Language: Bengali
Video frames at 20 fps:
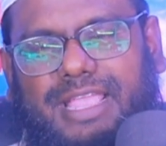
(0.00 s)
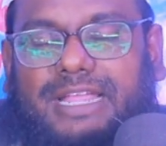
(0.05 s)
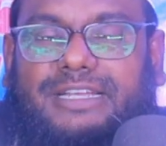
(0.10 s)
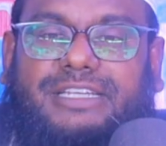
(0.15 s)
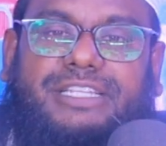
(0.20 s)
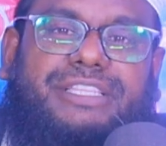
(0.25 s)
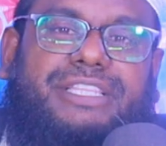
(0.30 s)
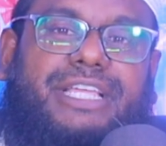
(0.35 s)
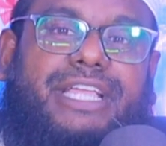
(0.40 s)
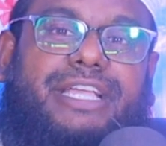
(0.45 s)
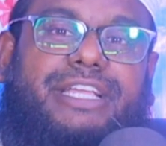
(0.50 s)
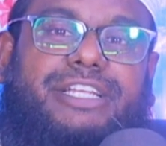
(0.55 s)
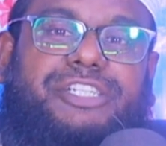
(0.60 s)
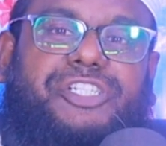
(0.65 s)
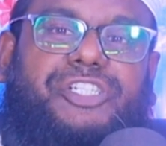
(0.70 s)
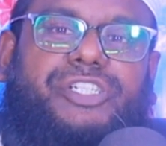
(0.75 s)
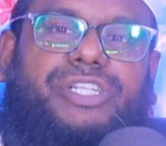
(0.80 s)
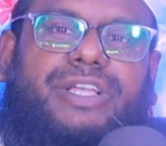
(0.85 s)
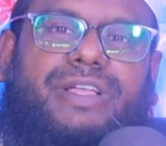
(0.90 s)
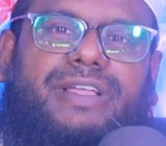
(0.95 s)
একটি
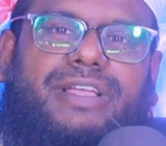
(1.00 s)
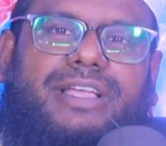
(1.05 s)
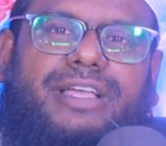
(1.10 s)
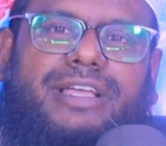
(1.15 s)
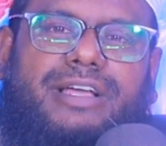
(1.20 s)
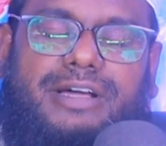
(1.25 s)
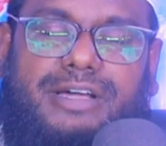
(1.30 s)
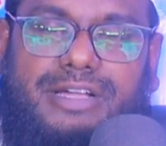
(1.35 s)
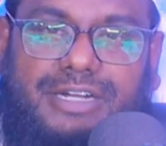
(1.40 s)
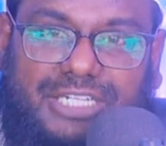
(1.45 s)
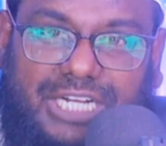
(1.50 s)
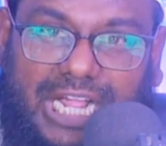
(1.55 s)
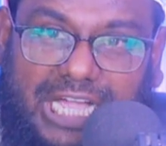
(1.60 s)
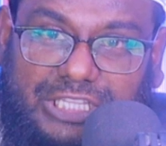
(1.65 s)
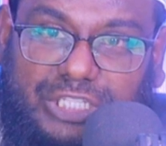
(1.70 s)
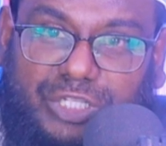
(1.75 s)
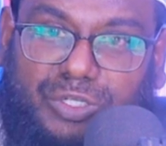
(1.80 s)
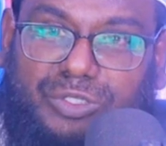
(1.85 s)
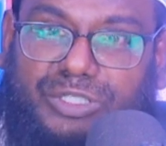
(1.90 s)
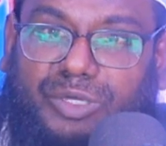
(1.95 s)
দেশ
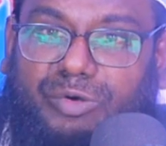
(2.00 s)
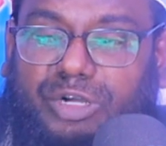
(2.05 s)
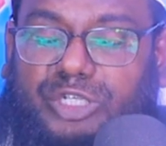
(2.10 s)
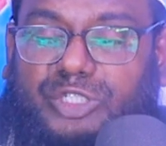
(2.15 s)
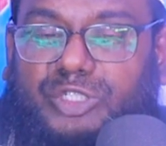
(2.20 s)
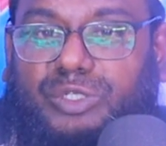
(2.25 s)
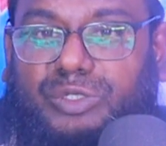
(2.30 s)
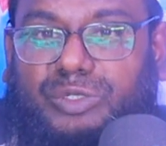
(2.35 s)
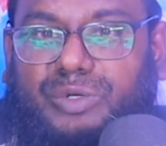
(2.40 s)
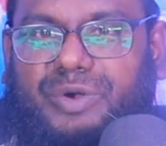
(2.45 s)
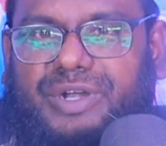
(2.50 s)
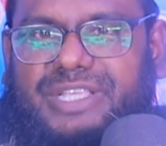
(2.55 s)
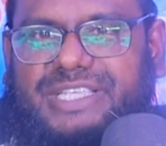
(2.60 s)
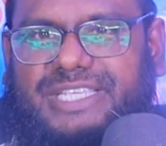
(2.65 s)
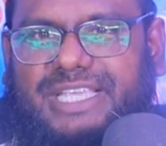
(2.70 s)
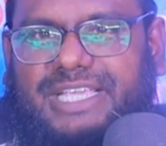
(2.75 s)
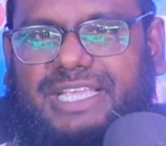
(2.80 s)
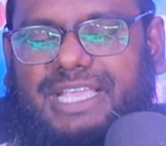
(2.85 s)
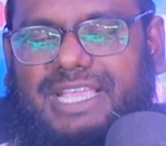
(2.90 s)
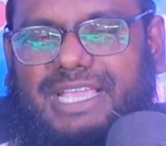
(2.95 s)
স্বাধীনতা অর্জন
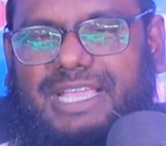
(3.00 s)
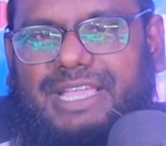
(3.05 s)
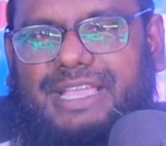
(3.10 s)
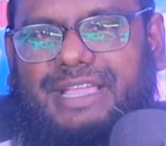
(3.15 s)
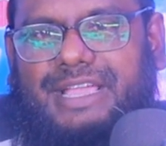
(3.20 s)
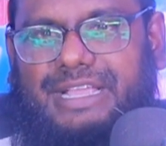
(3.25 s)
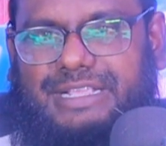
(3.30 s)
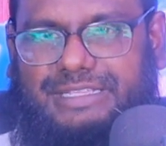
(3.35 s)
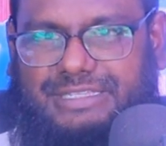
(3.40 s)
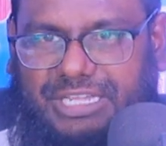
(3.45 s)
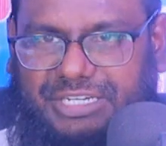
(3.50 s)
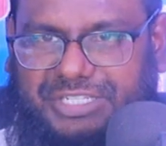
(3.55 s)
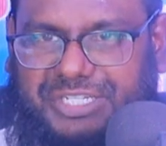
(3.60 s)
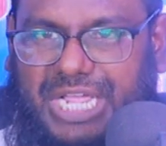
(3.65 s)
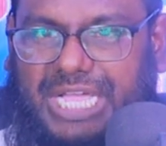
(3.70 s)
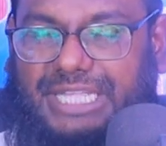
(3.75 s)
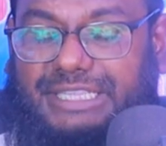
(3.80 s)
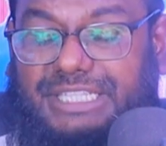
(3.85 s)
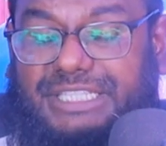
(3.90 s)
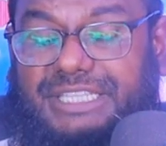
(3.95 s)
করেছে যেই
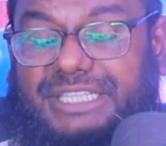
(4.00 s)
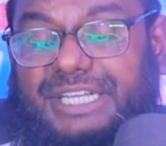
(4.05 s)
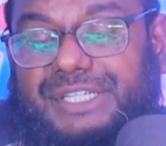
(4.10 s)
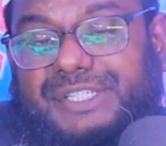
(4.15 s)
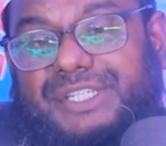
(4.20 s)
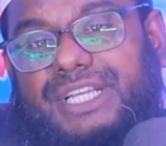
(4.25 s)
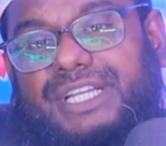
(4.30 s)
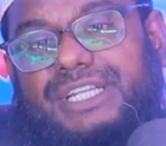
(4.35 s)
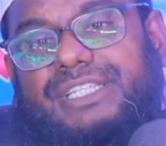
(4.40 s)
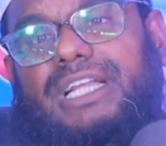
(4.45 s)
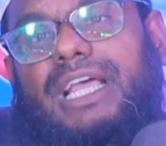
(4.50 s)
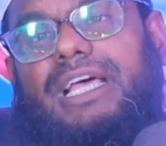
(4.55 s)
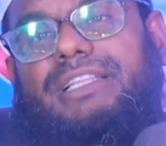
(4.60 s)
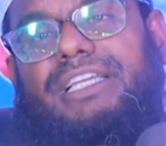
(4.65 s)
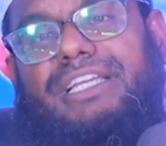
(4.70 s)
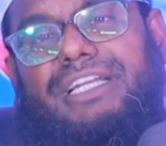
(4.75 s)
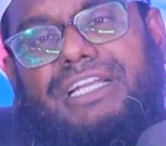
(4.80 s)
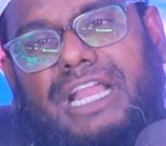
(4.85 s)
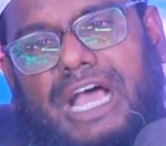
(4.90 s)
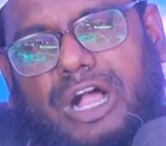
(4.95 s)
স্বাধীন দেশের
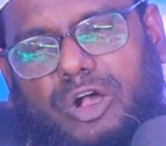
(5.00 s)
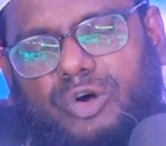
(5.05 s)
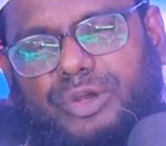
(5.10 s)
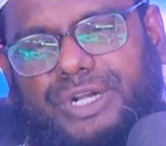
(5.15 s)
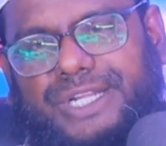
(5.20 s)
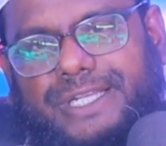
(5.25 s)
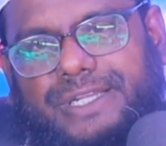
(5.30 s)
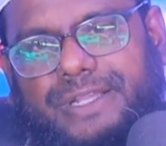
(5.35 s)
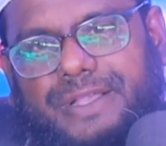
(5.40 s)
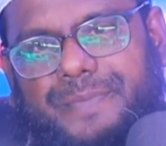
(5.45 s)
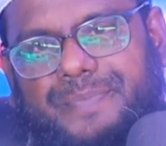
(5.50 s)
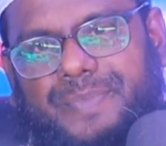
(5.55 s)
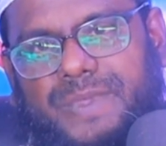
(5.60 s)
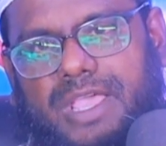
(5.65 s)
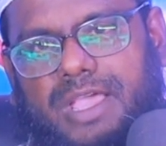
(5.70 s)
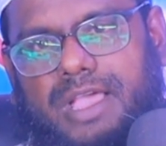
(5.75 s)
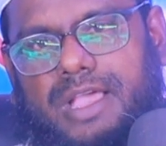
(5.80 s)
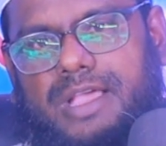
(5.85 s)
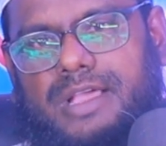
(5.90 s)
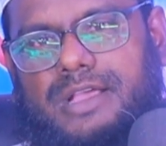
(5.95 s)
স্বাধীন নাগরিক
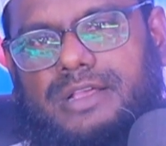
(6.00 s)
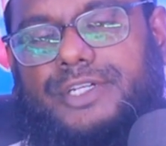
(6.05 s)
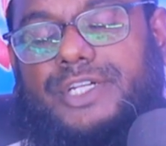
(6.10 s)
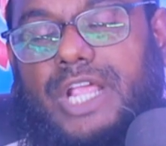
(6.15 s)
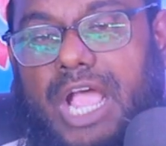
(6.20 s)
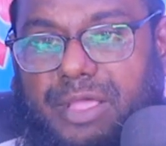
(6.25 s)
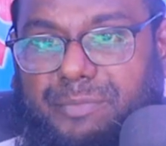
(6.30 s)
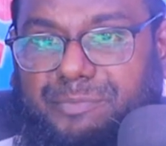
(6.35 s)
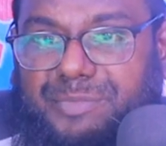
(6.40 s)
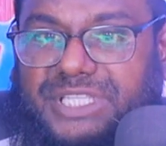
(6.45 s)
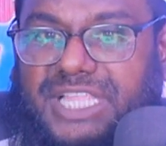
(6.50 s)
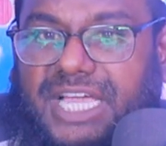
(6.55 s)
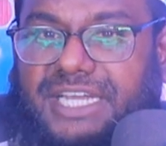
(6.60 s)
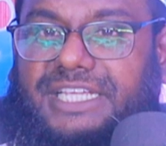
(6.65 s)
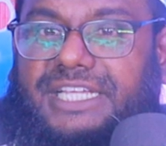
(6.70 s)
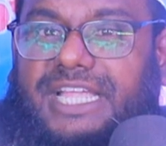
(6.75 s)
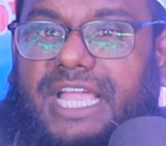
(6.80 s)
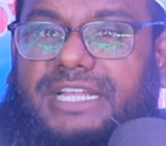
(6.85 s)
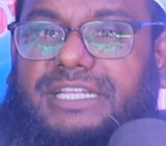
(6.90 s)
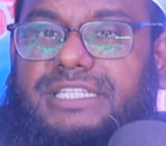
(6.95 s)

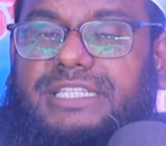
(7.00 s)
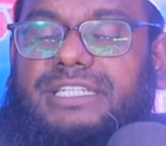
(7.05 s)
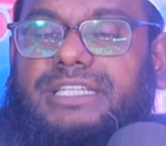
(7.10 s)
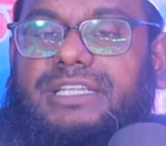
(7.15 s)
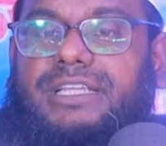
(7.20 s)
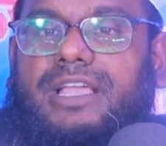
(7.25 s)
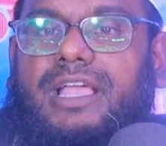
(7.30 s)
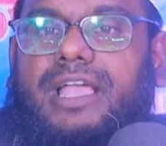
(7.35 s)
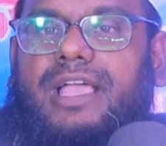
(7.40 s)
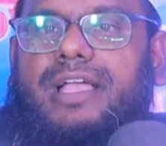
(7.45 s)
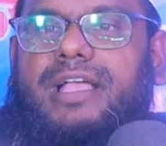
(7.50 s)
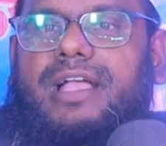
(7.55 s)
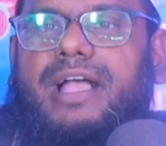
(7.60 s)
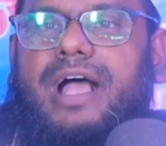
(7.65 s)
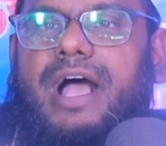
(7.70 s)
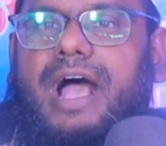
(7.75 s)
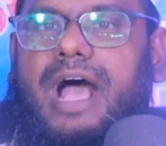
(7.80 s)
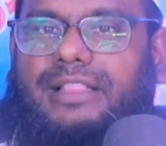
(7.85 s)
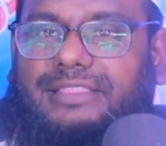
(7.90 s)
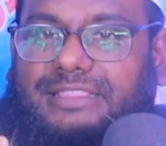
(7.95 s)
সাংবিধানিক একটি
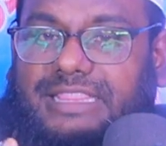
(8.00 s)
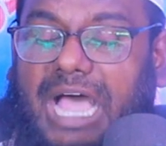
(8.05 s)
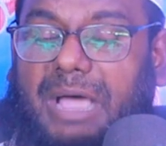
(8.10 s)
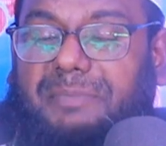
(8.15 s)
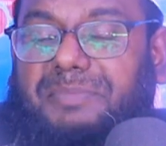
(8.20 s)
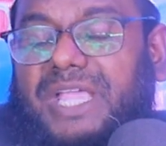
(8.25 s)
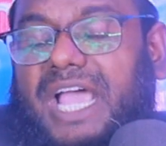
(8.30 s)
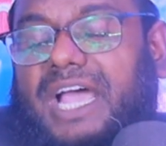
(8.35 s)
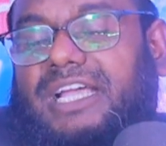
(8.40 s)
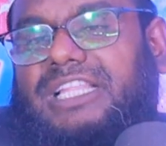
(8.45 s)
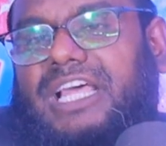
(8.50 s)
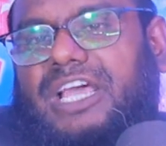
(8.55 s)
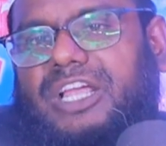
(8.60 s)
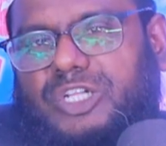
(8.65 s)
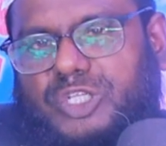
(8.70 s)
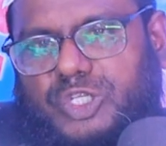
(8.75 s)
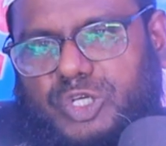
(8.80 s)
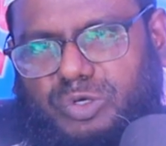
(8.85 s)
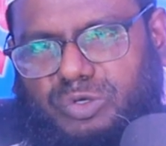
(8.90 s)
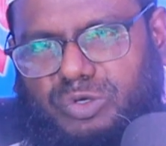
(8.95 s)
দাবি
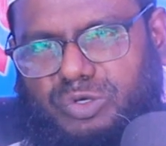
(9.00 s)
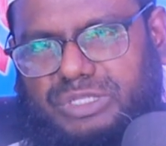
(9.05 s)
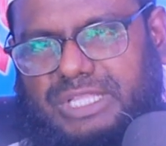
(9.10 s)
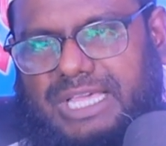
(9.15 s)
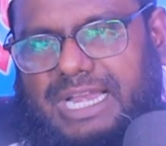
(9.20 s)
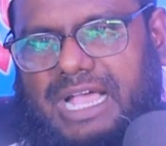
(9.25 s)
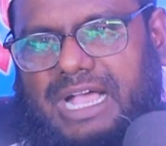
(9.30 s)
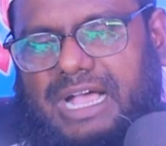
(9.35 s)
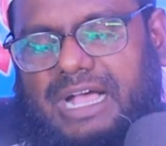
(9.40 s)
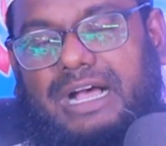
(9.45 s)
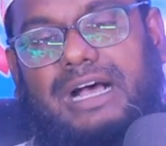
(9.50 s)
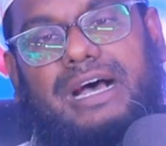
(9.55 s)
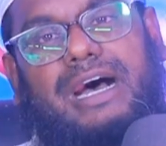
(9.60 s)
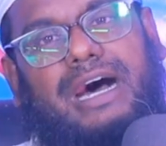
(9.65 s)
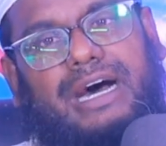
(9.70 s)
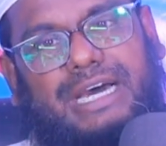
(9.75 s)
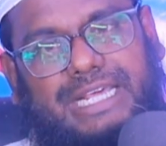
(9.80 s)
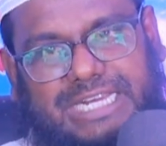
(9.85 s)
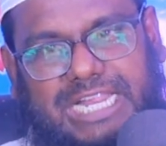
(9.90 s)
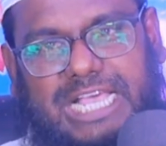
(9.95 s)
আদায়ের জন্য তারা
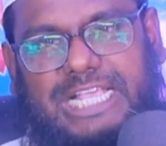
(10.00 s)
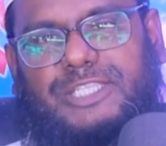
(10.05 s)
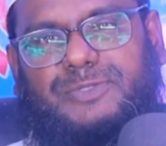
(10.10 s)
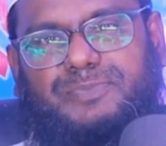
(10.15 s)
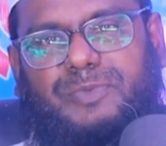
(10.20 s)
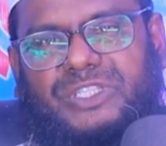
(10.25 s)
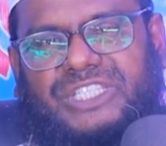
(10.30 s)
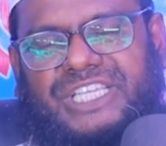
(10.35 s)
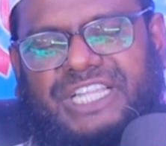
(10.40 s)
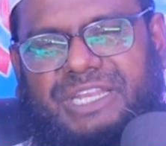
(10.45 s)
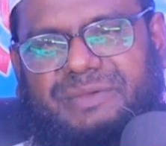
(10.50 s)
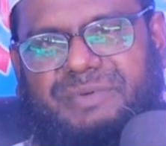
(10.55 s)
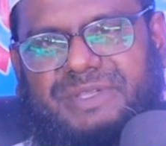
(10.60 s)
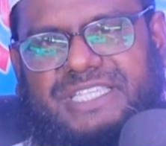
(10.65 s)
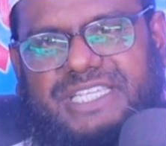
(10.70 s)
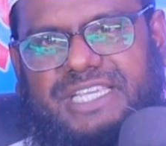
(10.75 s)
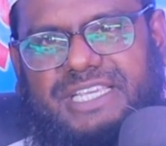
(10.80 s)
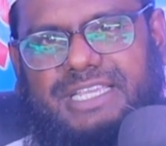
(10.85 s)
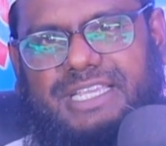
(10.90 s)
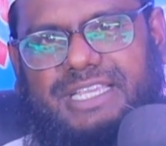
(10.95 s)
রাজপথে
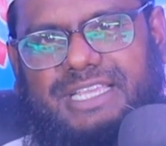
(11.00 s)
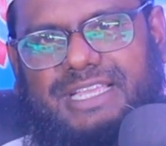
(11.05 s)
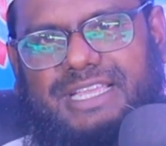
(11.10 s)
নেমেছে